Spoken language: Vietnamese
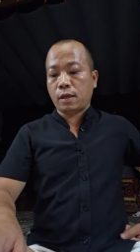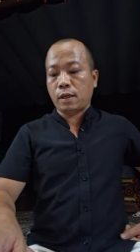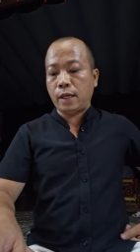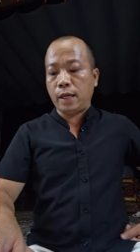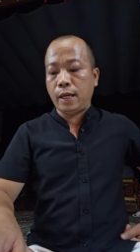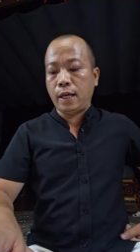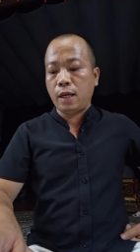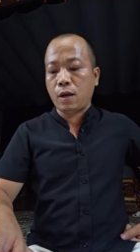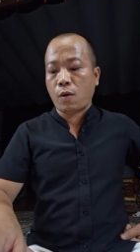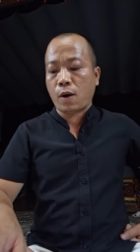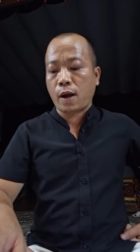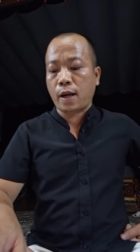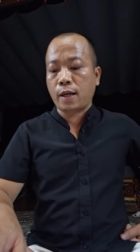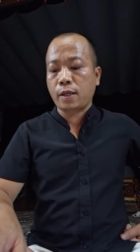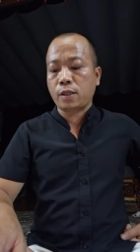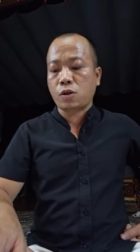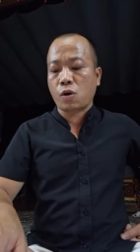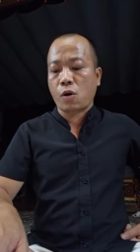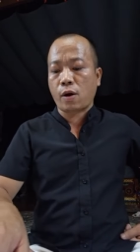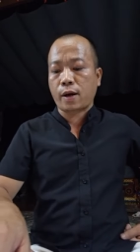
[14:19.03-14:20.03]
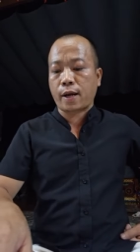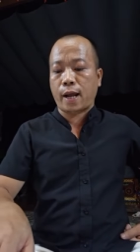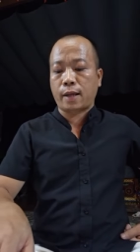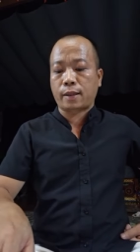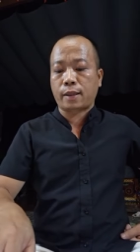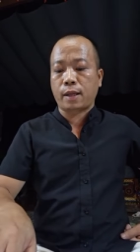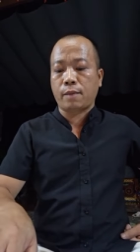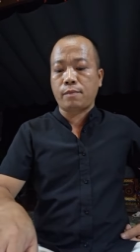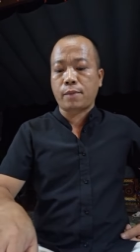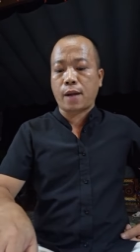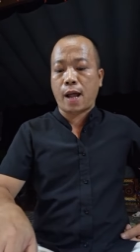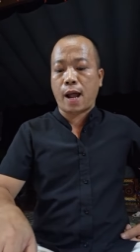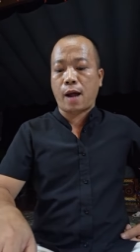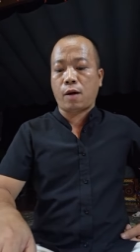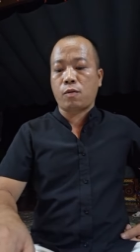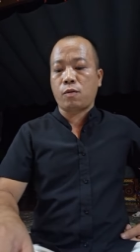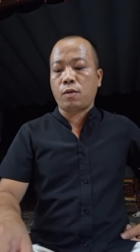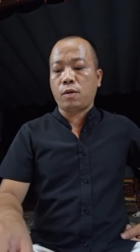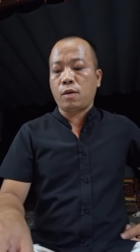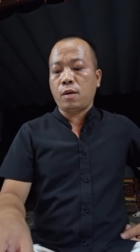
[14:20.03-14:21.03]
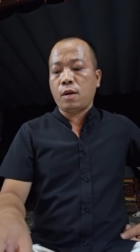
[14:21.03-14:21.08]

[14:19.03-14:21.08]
ý nói cho kẻ tâm đạo